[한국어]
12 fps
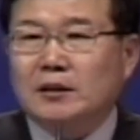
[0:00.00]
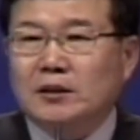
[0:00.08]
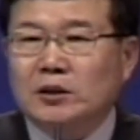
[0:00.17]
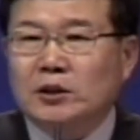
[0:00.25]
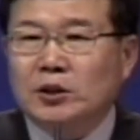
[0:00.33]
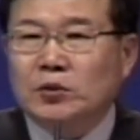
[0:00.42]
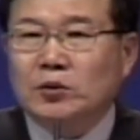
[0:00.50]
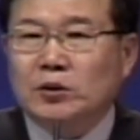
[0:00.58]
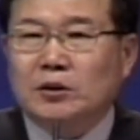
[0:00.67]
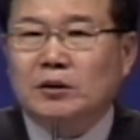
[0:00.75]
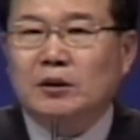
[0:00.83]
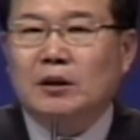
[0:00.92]
그
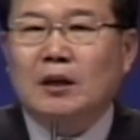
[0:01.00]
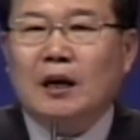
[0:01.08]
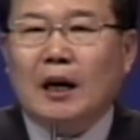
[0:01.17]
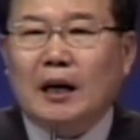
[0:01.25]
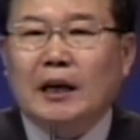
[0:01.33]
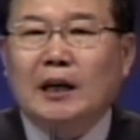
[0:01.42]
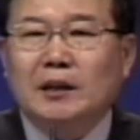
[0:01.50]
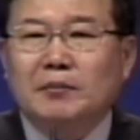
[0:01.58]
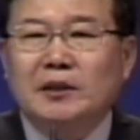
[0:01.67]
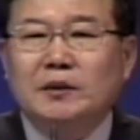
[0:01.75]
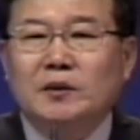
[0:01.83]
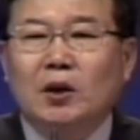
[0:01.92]
이유는
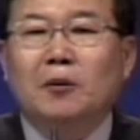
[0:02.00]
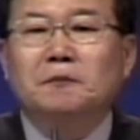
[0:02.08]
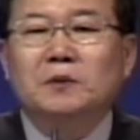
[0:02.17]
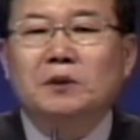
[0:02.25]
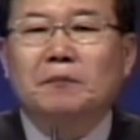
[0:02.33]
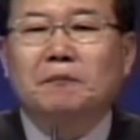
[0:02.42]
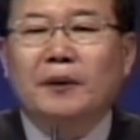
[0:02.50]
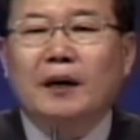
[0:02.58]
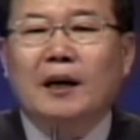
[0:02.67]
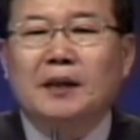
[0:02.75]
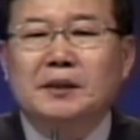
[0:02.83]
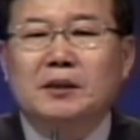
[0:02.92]
하나님이 섭섭해
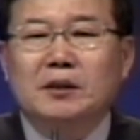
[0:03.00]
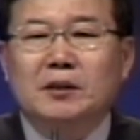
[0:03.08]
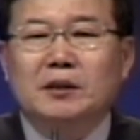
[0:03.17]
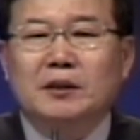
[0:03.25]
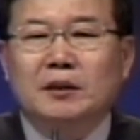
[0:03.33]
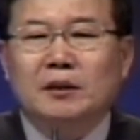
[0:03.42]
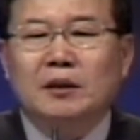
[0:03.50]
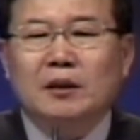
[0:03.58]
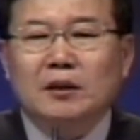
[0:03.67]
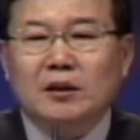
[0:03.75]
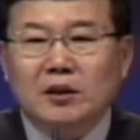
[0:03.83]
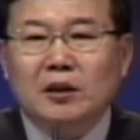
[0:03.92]
하실 것이
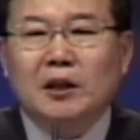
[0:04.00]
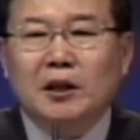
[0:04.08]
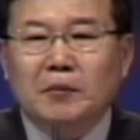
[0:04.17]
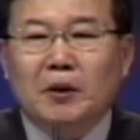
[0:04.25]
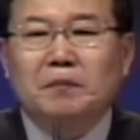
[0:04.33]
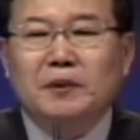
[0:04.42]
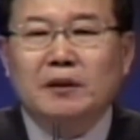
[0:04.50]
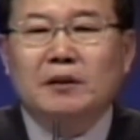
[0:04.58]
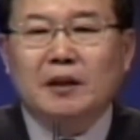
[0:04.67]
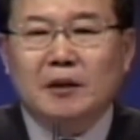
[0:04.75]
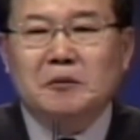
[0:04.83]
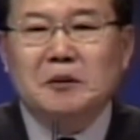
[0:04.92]

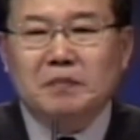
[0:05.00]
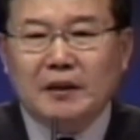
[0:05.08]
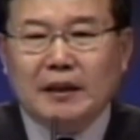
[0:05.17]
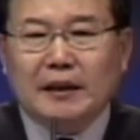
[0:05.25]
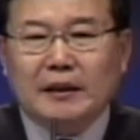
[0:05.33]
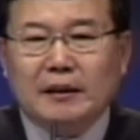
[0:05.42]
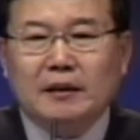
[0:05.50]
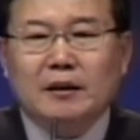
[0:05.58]
틀림없기 때문입니다.